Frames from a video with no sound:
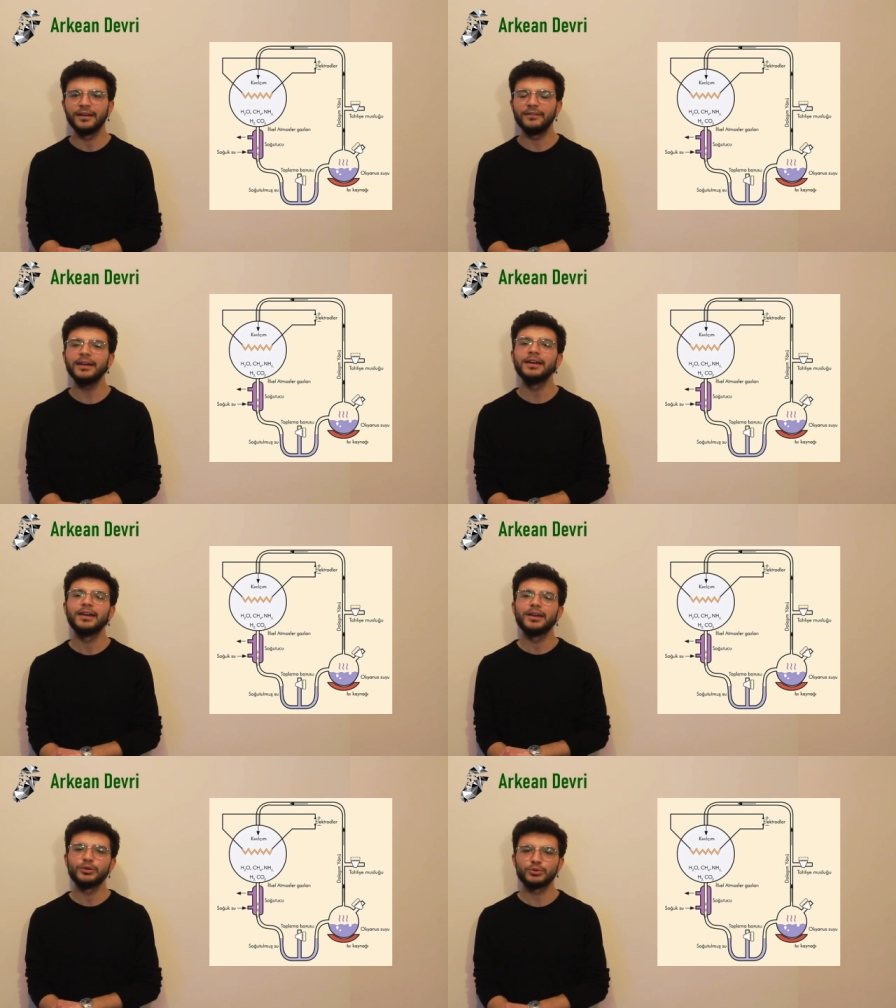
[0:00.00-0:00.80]
ve
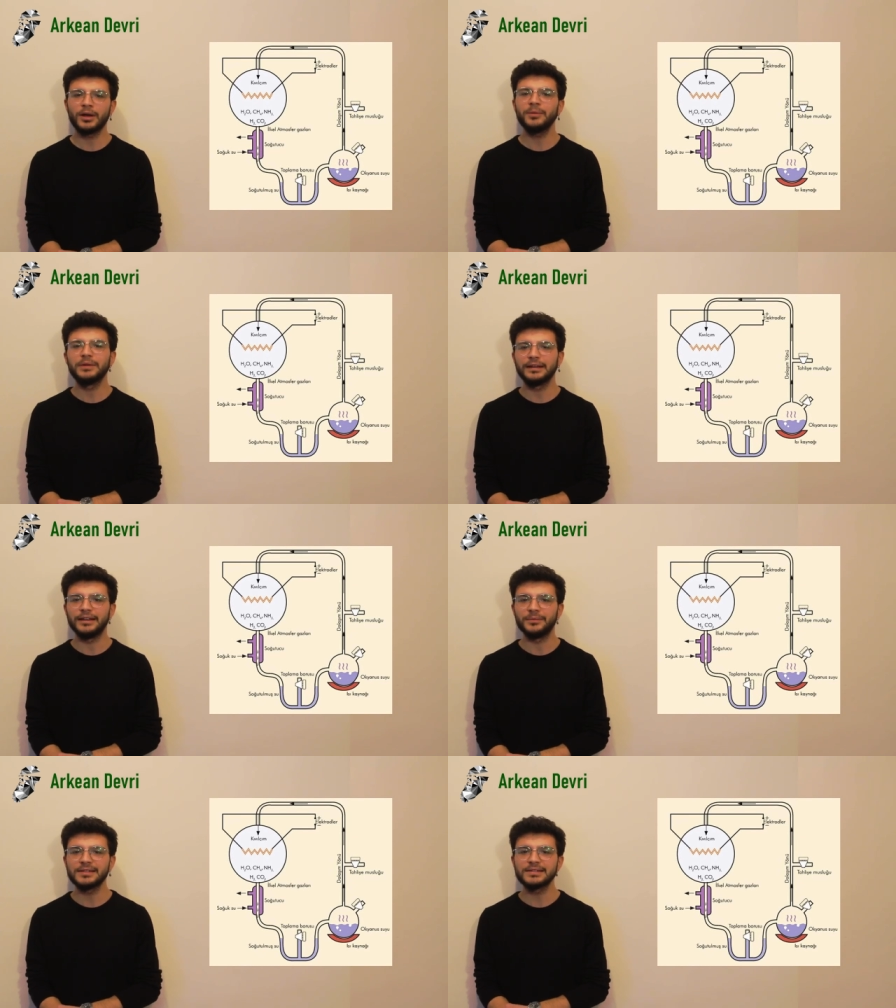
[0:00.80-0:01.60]
şu an
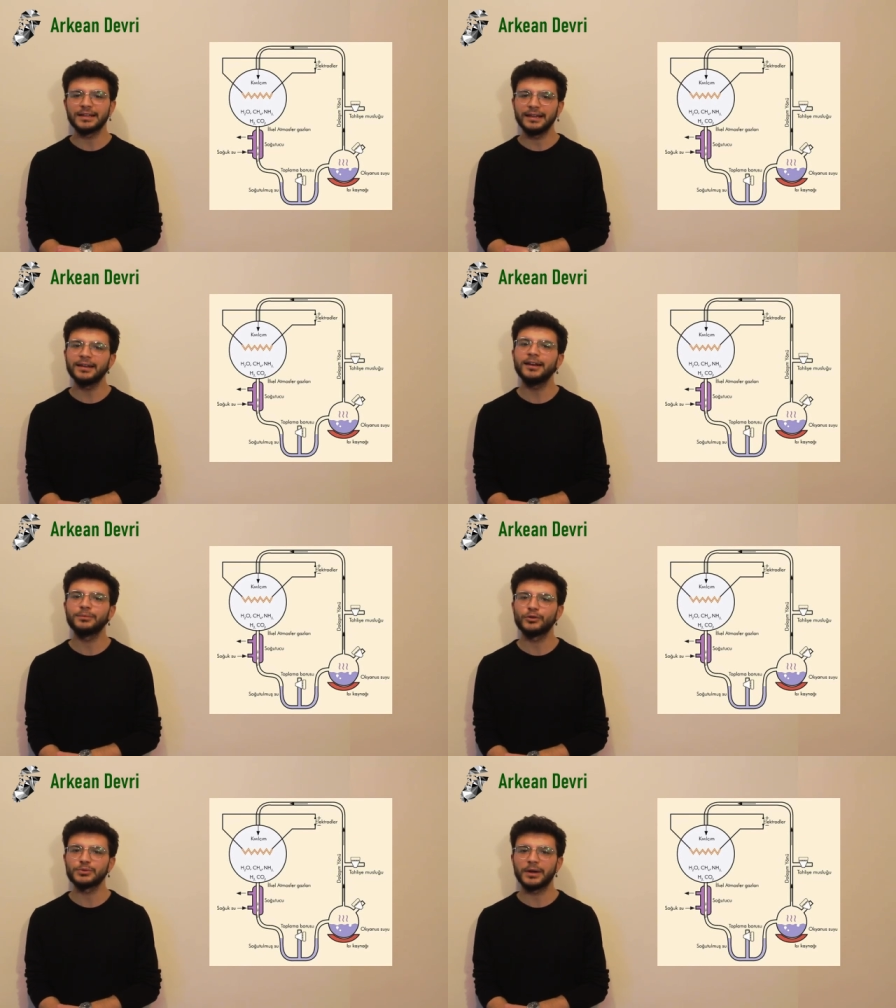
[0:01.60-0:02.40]
bildiğimiz ilkel
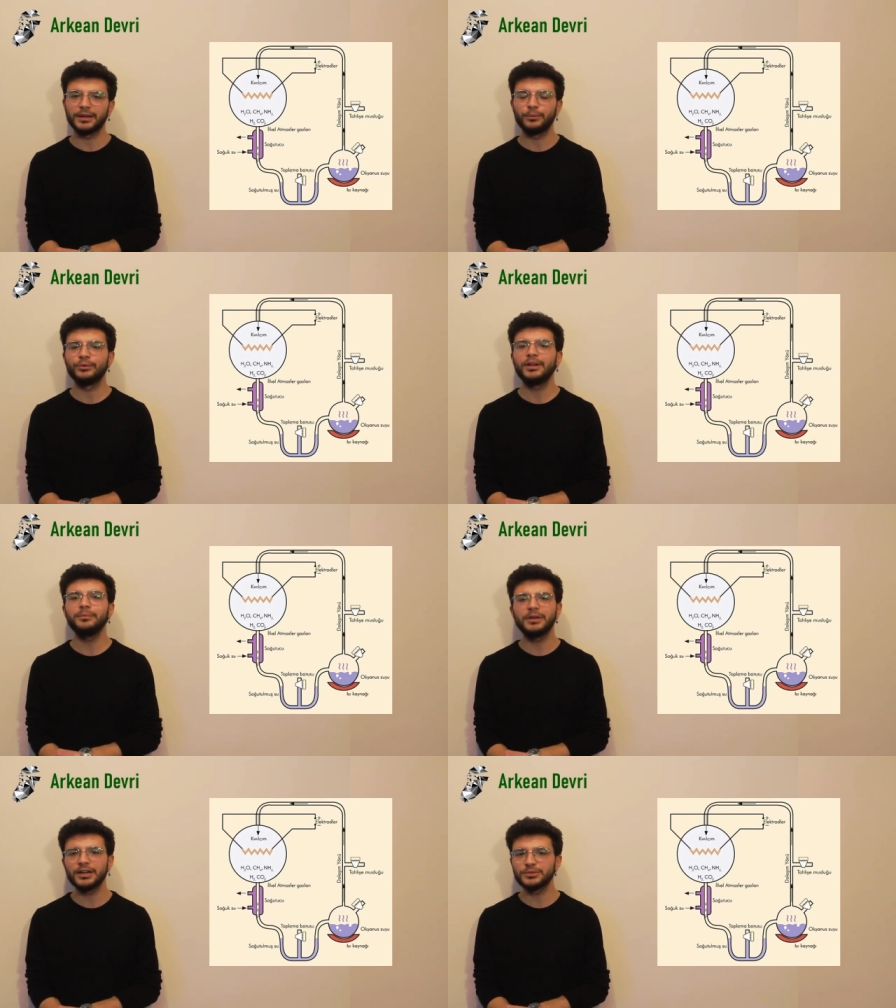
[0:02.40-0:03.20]
atmosferde bulunan
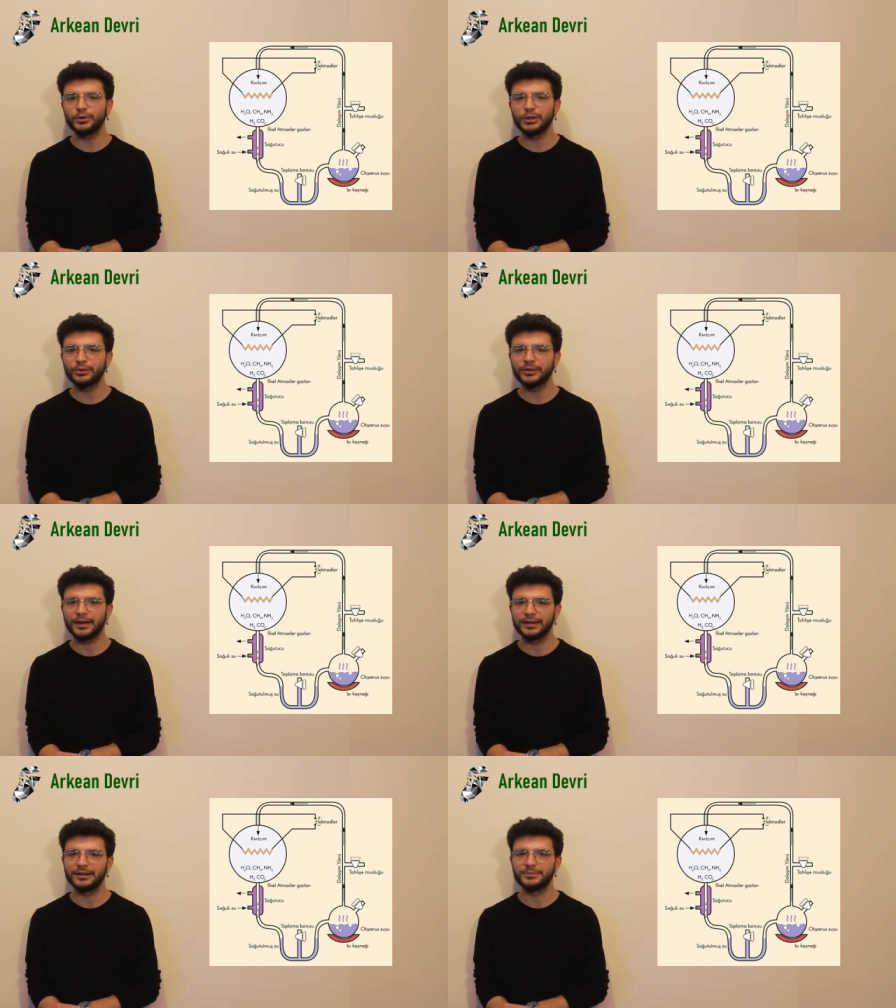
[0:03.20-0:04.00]
birkaç molekül
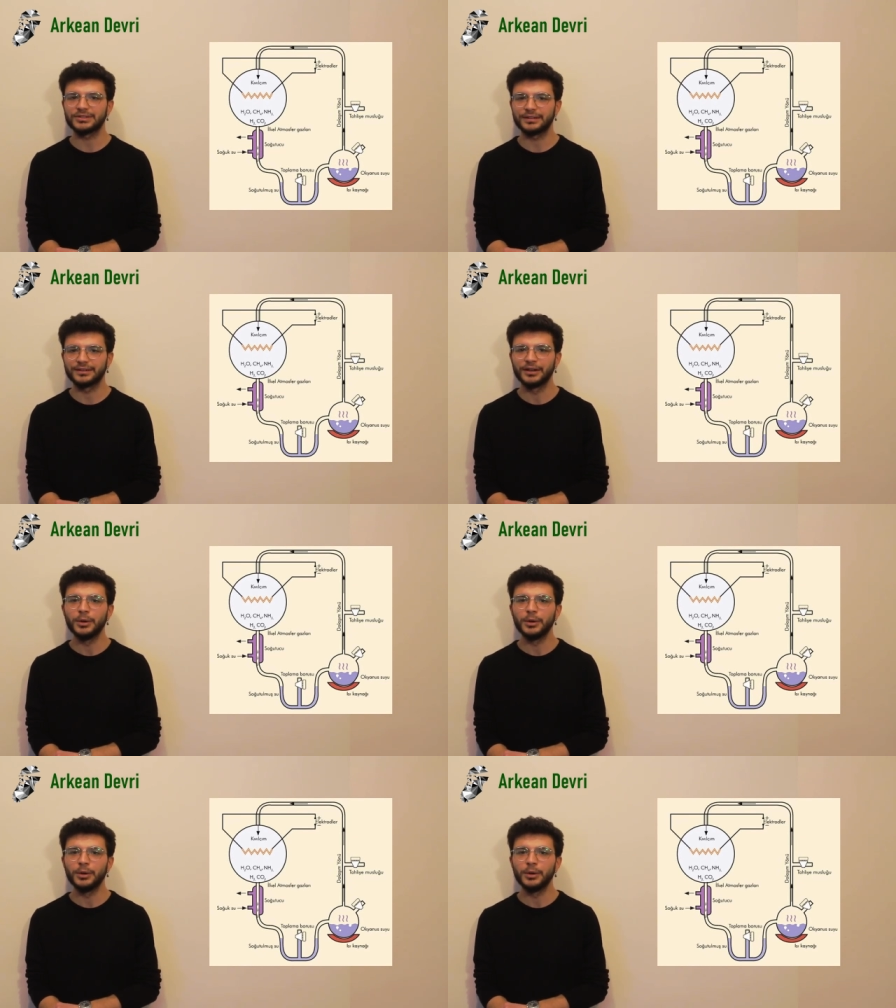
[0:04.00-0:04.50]
daha eklemiştir.